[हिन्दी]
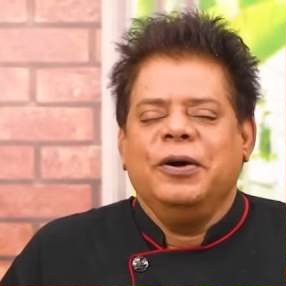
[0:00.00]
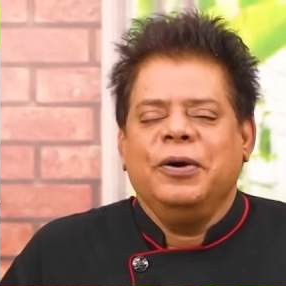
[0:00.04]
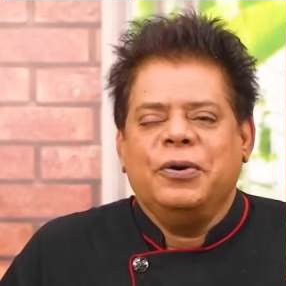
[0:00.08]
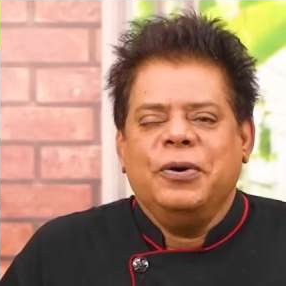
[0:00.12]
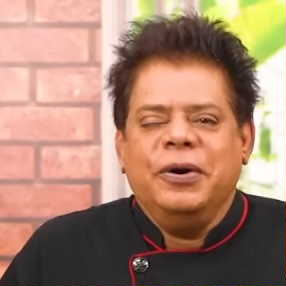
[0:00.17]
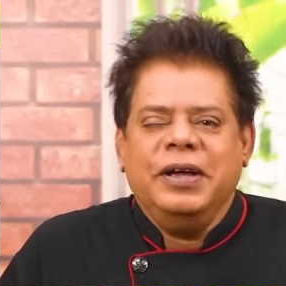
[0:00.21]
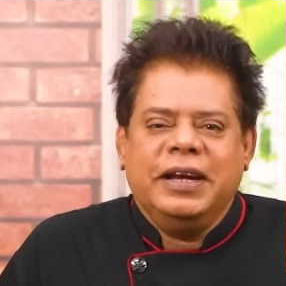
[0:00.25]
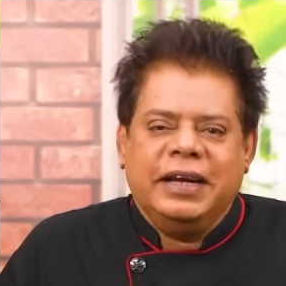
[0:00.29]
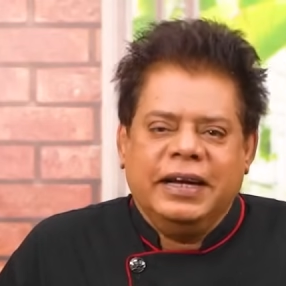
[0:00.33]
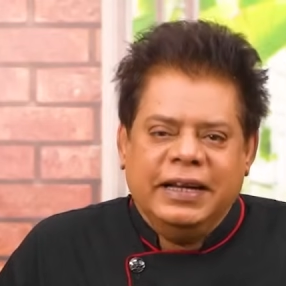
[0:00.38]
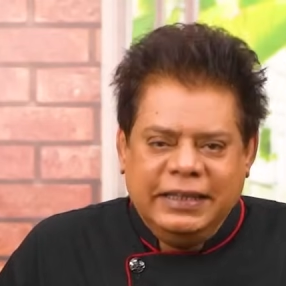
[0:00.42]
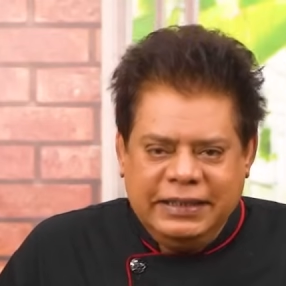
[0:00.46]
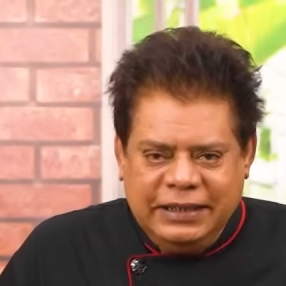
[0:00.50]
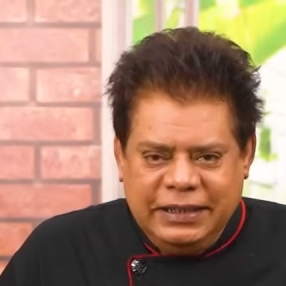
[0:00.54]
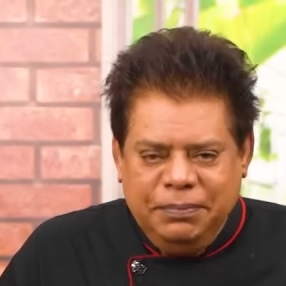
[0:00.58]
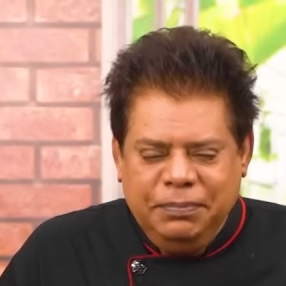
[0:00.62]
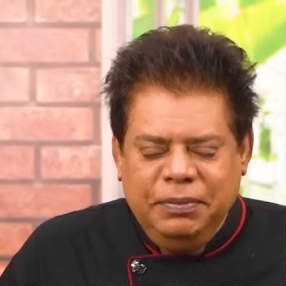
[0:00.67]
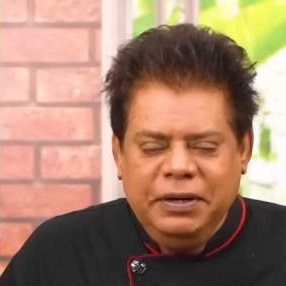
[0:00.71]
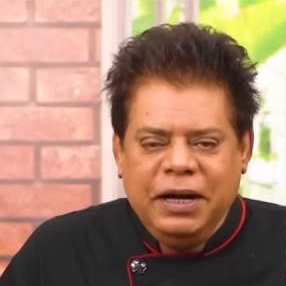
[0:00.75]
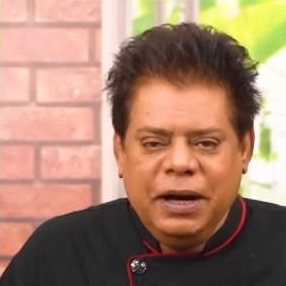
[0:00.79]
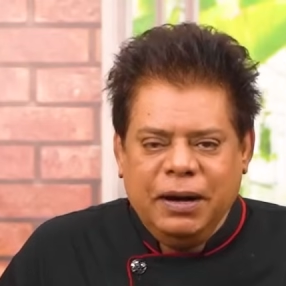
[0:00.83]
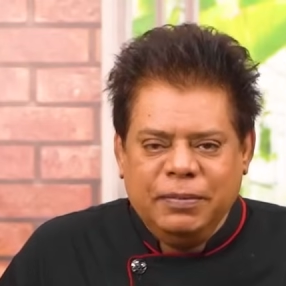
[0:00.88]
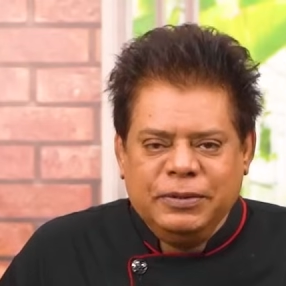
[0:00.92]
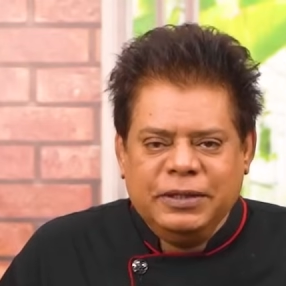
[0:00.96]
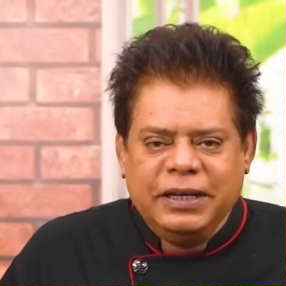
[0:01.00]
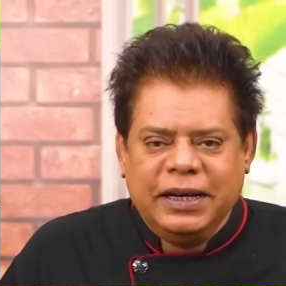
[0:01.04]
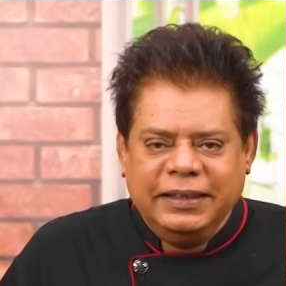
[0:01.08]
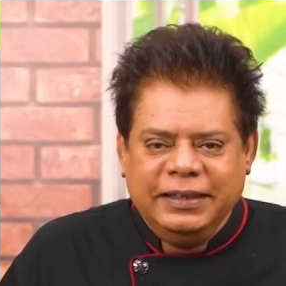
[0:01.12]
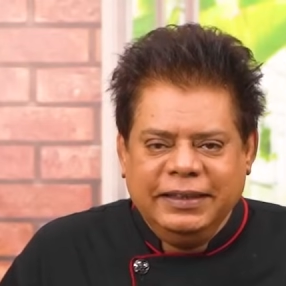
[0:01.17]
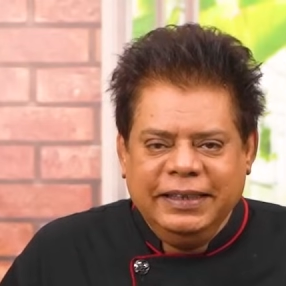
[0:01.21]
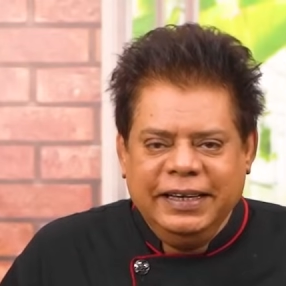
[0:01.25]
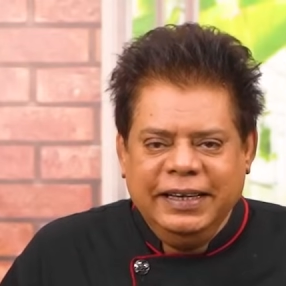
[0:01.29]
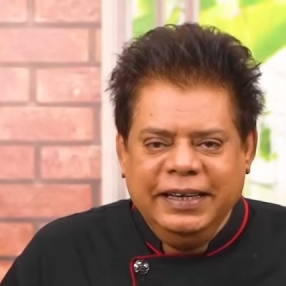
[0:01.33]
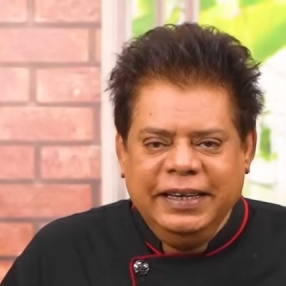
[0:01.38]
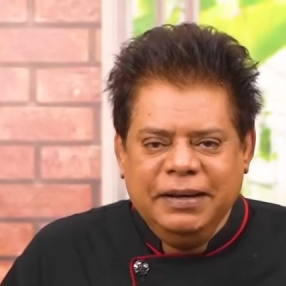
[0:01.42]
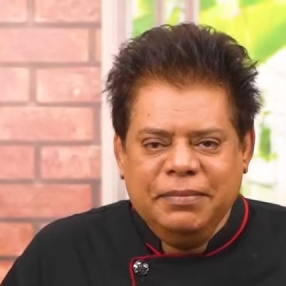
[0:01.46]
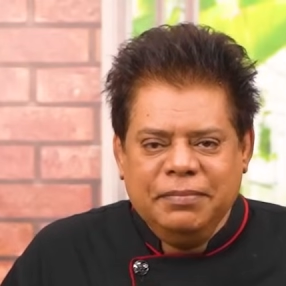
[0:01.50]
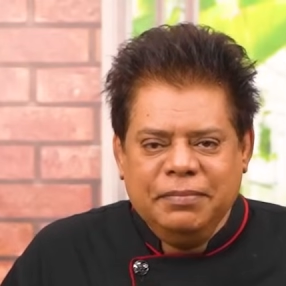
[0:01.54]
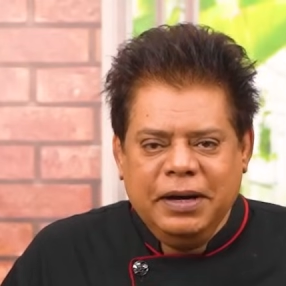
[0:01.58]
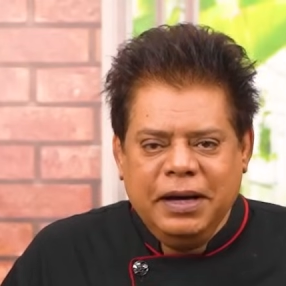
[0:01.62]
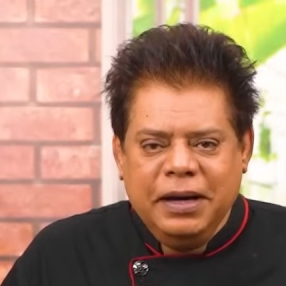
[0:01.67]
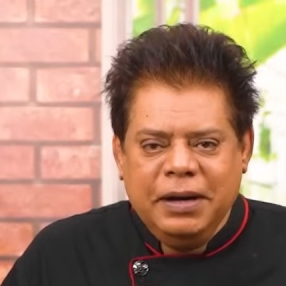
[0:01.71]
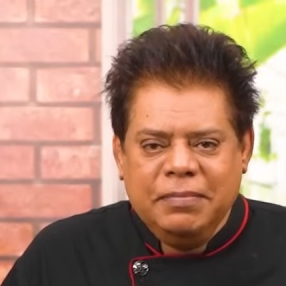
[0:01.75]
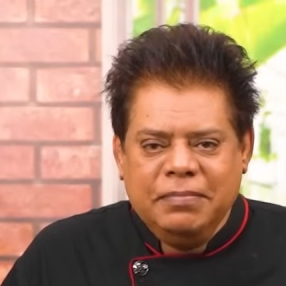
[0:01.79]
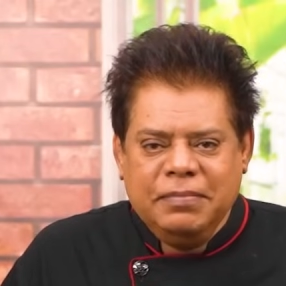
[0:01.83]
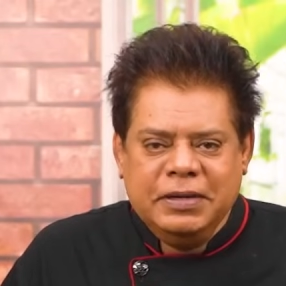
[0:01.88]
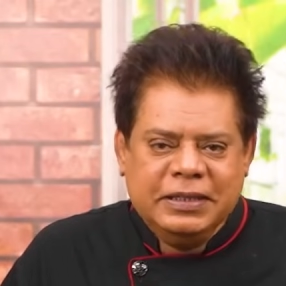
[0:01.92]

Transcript: कोई रेसिपी आप चाहते हैं कि मैं